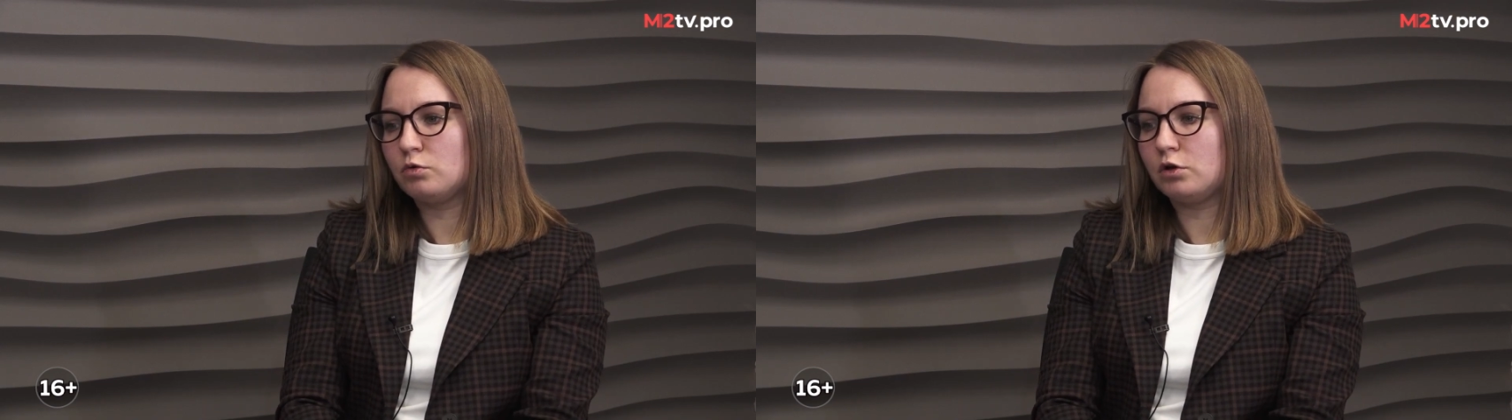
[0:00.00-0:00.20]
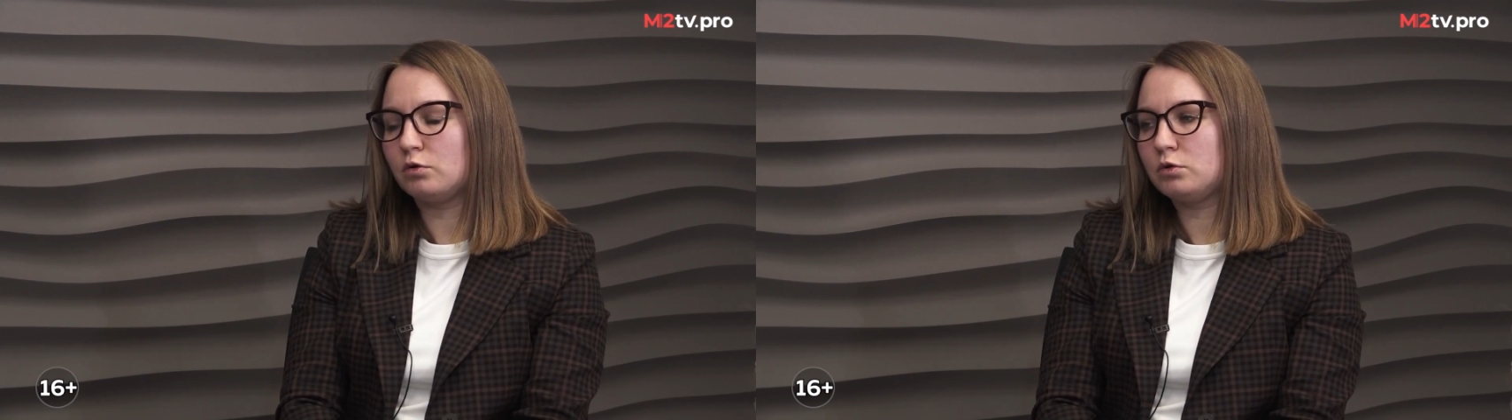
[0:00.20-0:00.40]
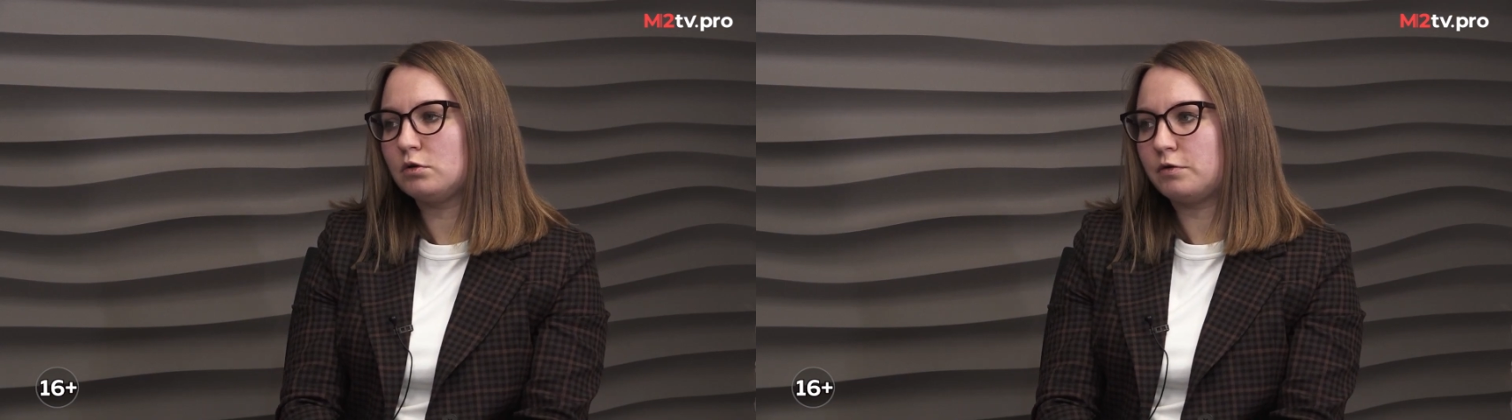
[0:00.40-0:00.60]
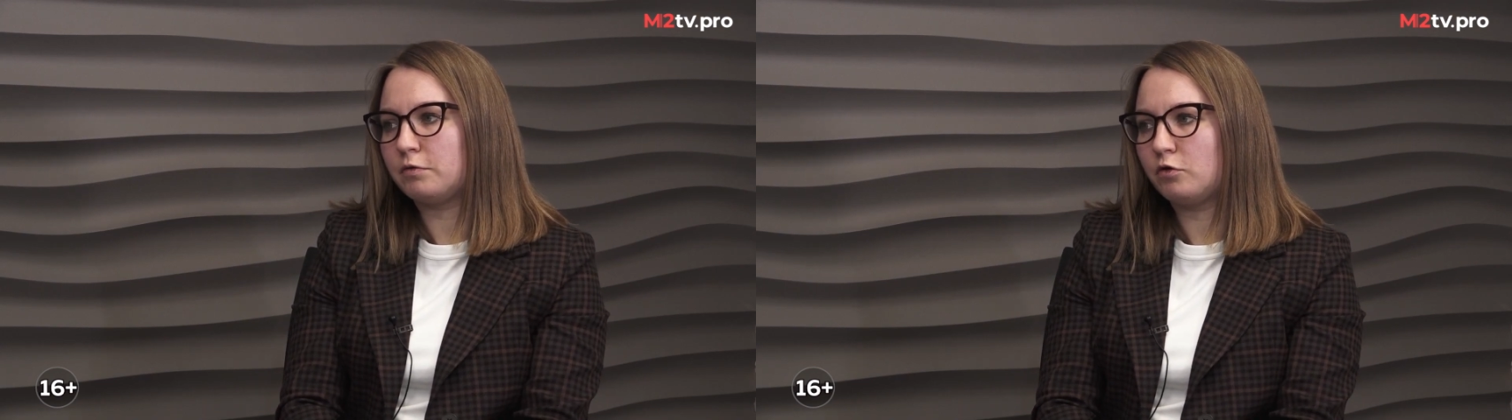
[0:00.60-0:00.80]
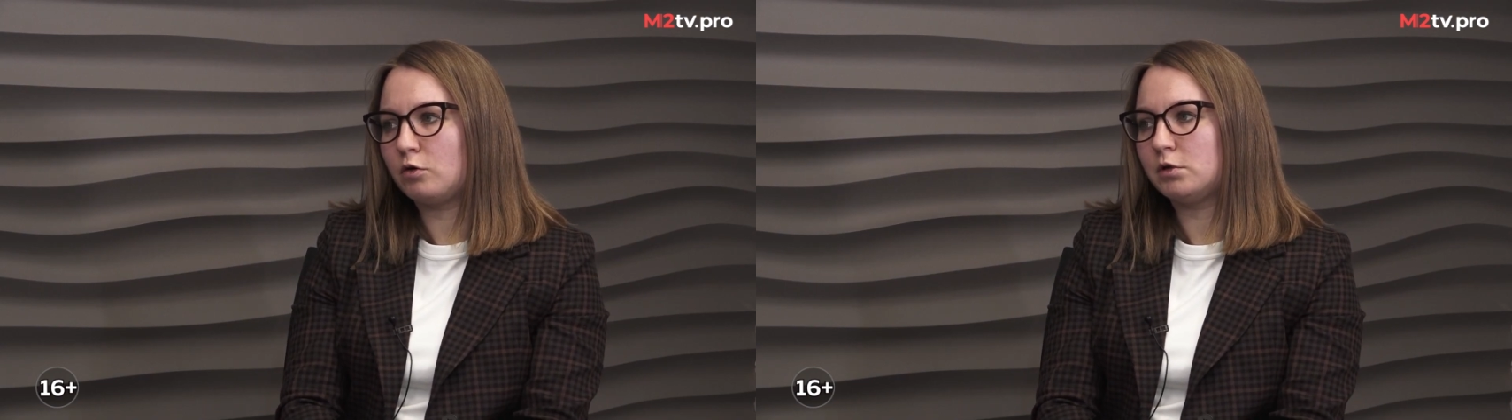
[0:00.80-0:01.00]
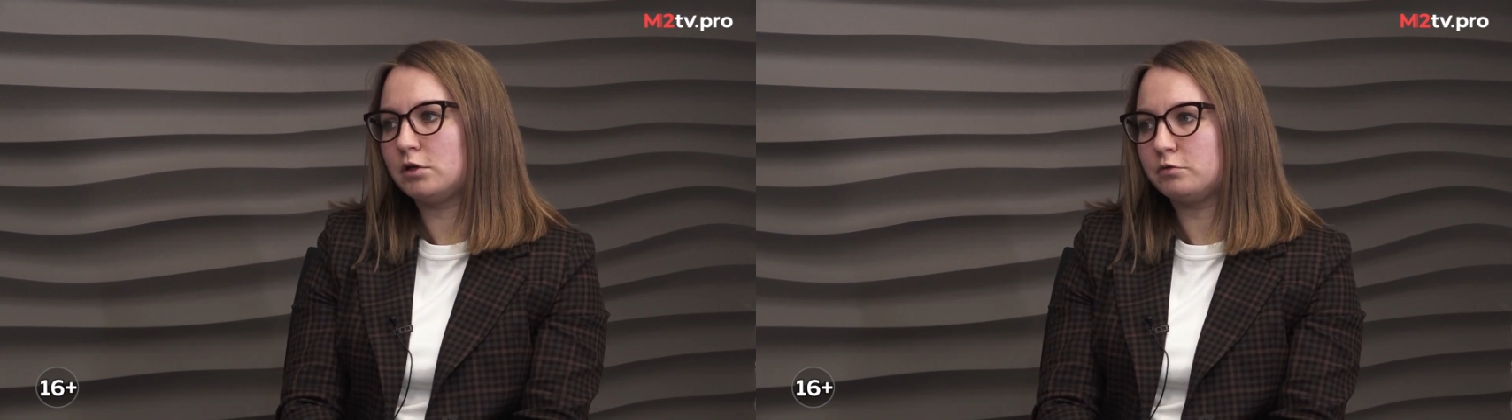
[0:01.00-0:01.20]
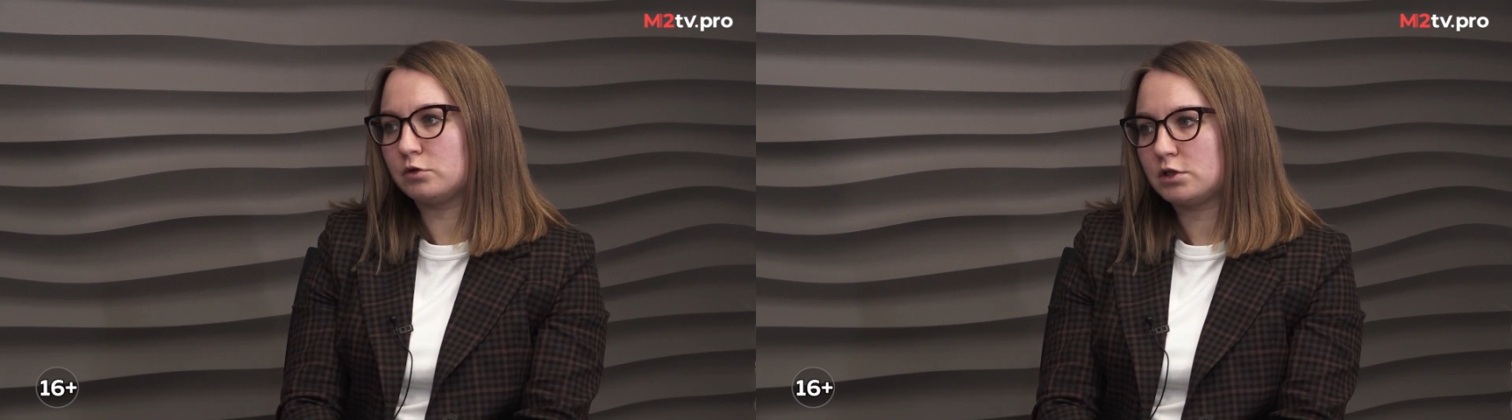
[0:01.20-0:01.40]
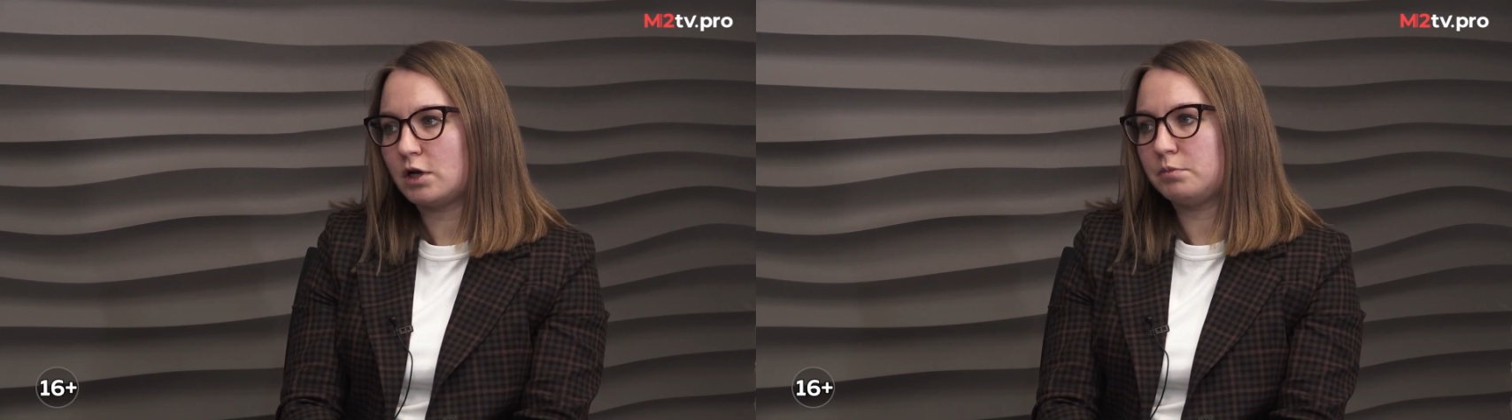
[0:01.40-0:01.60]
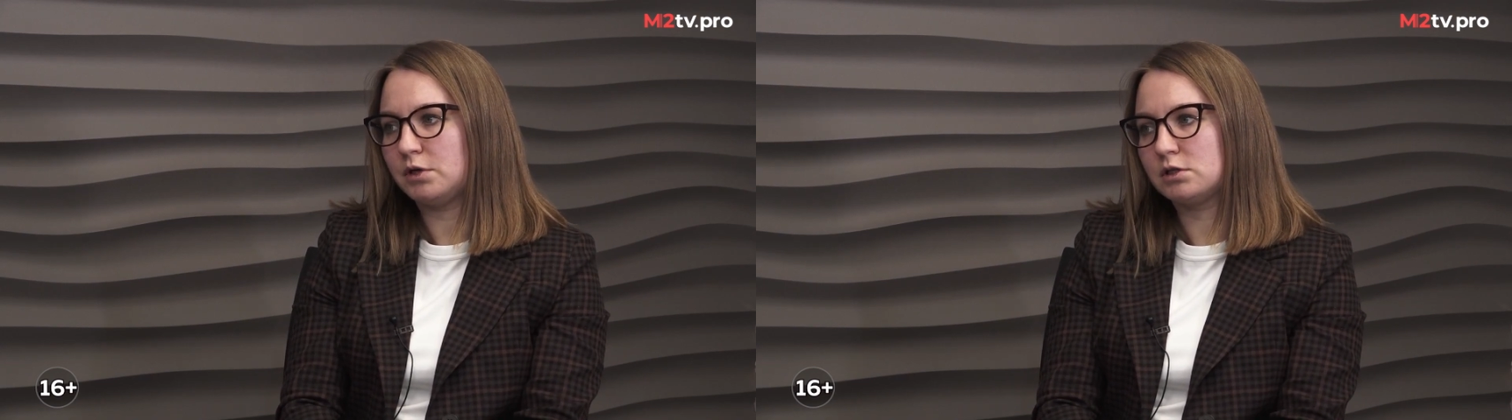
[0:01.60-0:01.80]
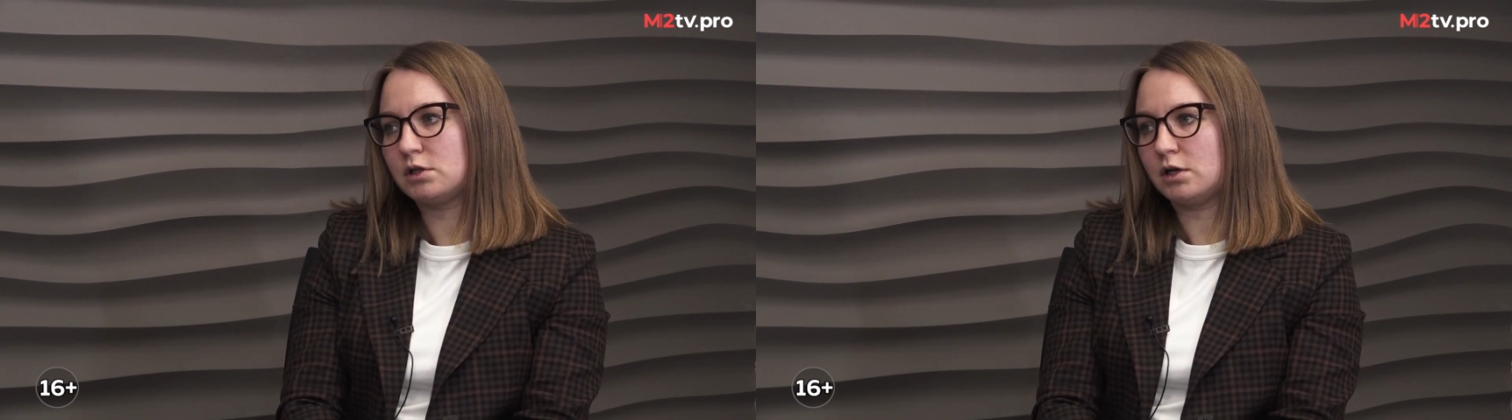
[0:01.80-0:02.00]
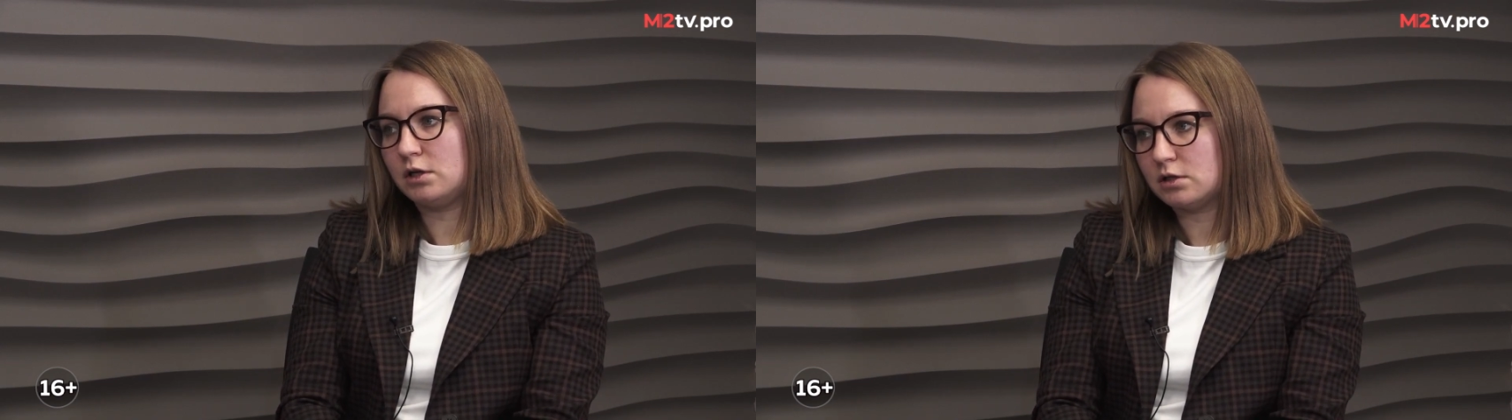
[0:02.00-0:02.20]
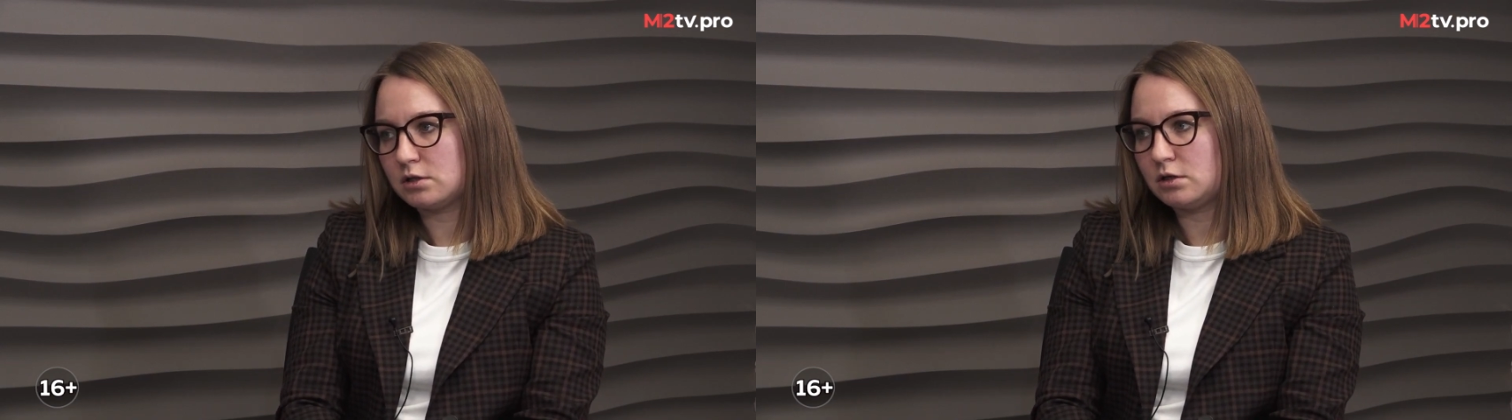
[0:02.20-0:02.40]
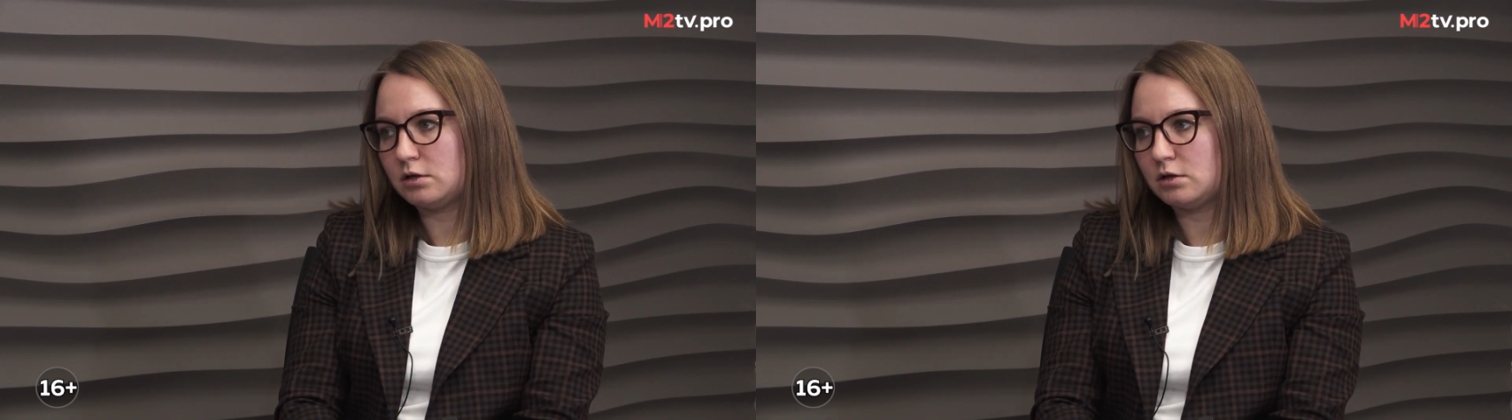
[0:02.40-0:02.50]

у рекрутеров оформлены в WhatsApp их страницы.